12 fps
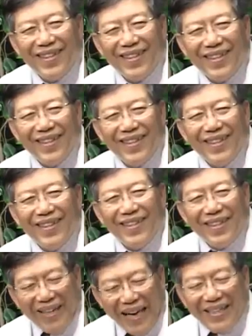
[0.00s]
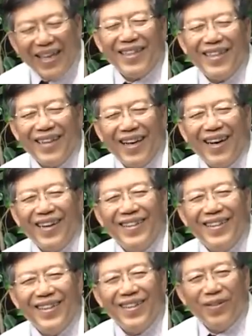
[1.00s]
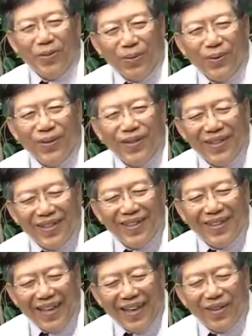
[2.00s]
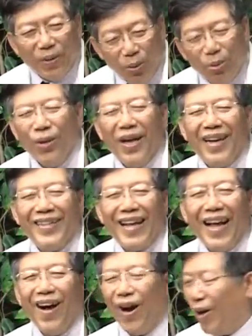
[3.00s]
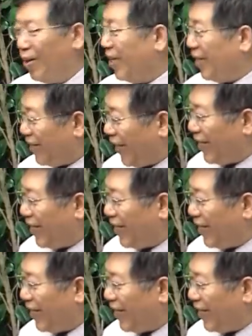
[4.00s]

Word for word: 有啥物药啊？方面的还是健康食品？有会使吼。这